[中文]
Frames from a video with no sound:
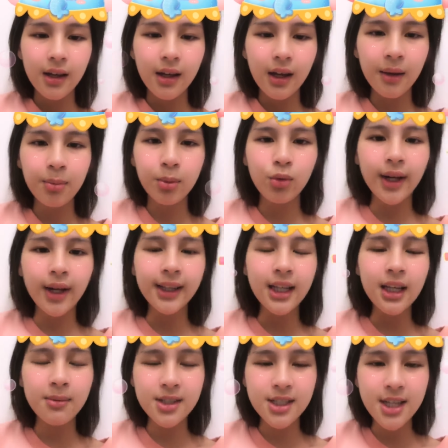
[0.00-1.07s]
哎，不对，第
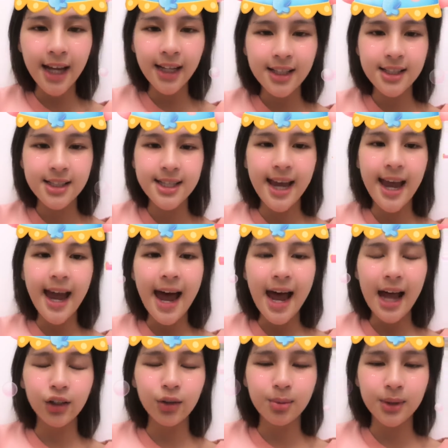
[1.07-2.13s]
一名是 Andy Z
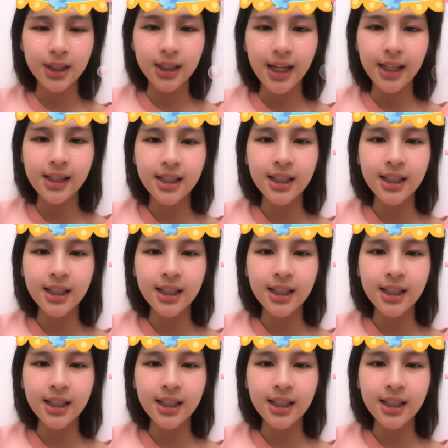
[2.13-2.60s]
啊，对不起，